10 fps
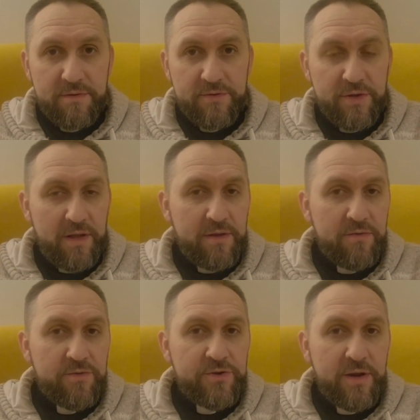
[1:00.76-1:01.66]
czy
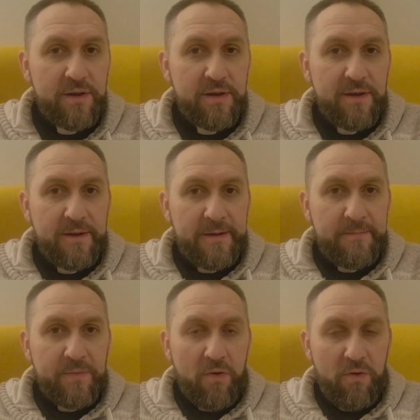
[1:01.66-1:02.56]
dlatego, że
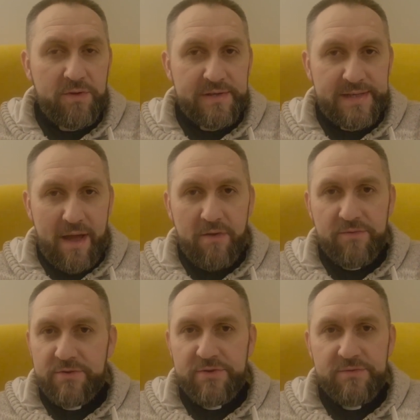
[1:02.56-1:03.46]
oni
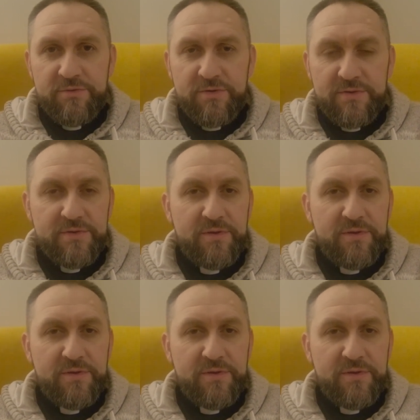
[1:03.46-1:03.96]
znając czy słysząc o